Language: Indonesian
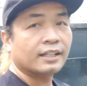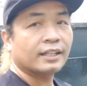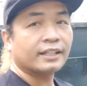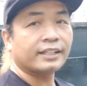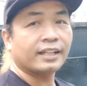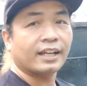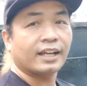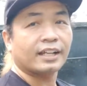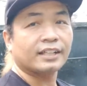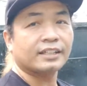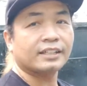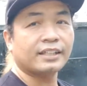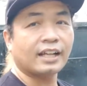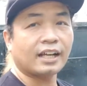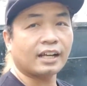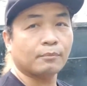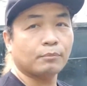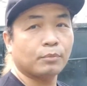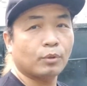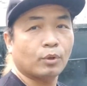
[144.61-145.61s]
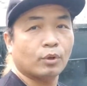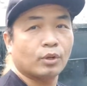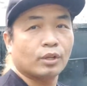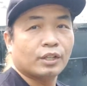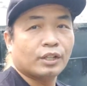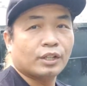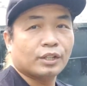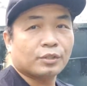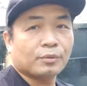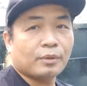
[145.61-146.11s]
ya tidak kembung
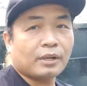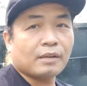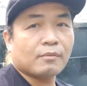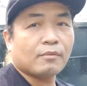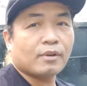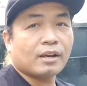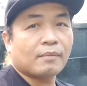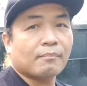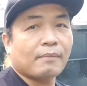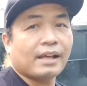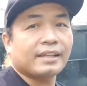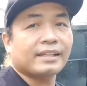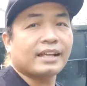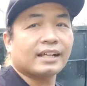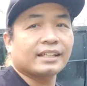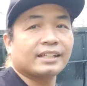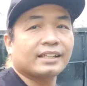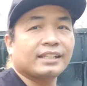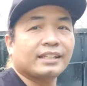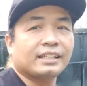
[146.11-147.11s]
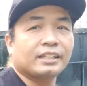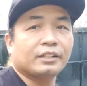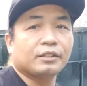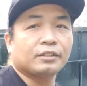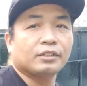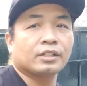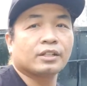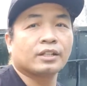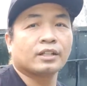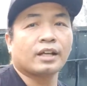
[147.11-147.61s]
cuman lemak yang
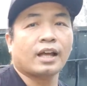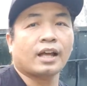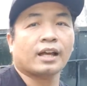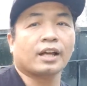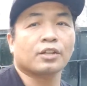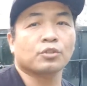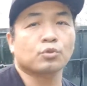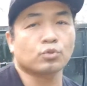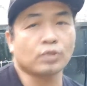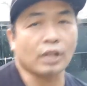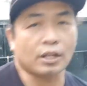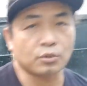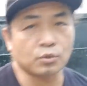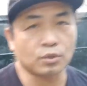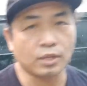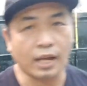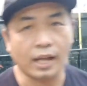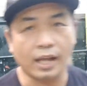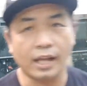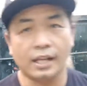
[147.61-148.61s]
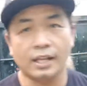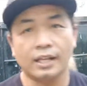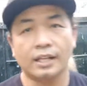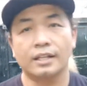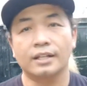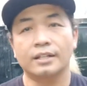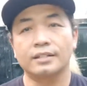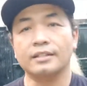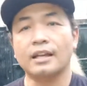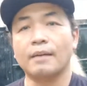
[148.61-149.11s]
ini agak susah juga
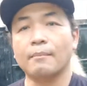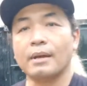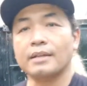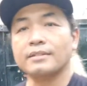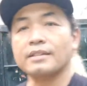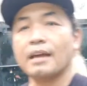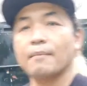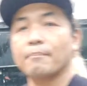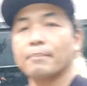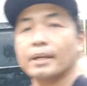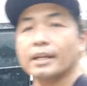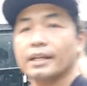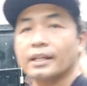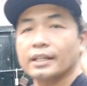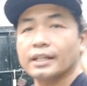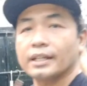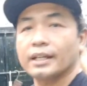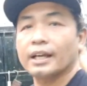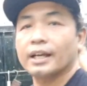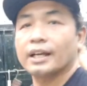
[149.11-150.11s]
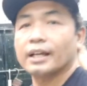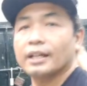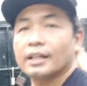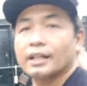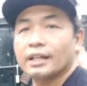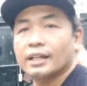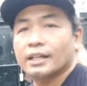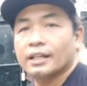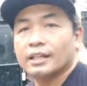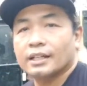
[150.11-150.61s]
sama samping ini ya
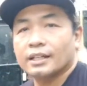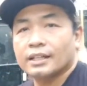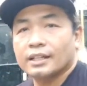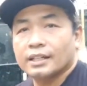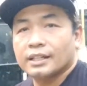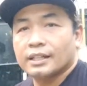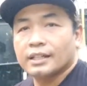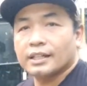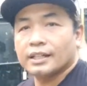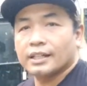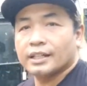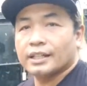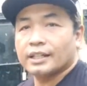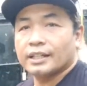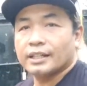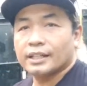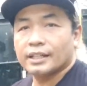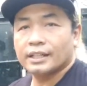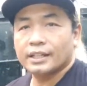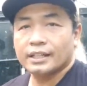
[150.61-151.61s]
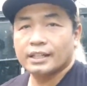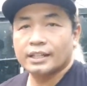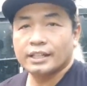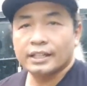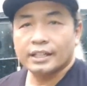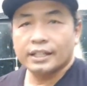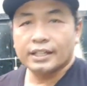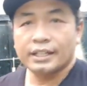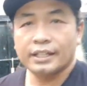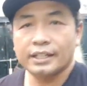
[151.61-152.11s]
nih
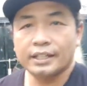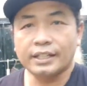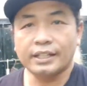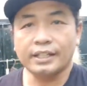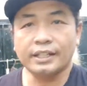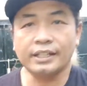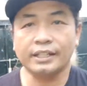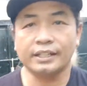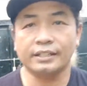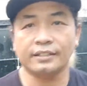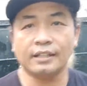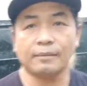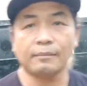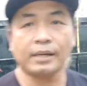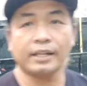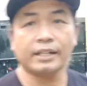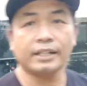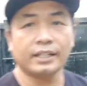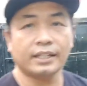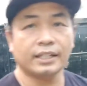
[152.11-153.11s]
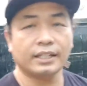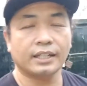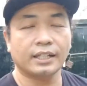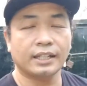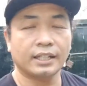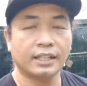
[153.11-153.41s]
ini sama ini